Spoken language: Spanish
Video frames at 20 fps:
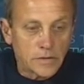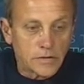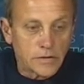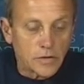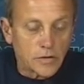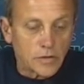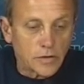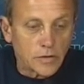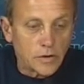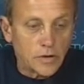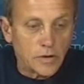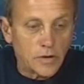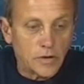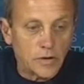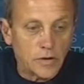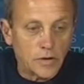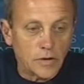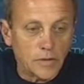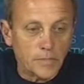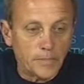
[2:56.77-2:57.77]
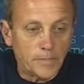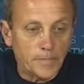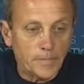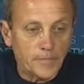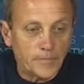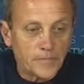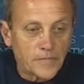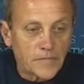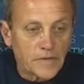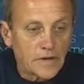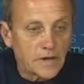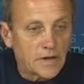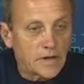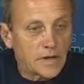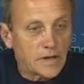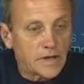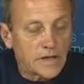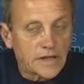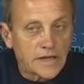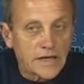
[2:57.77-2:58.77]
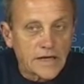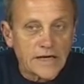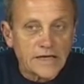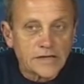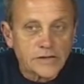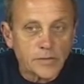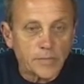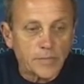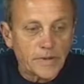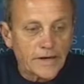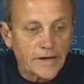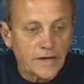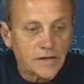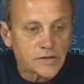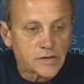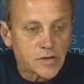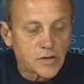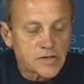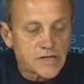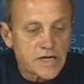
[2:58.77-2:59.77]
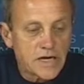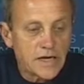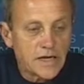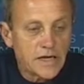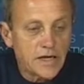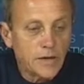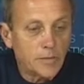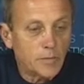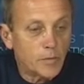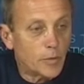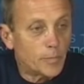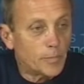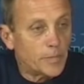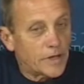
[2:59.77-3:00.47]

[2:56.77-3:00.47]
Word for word: tocó mm, en este caso para el socialismo,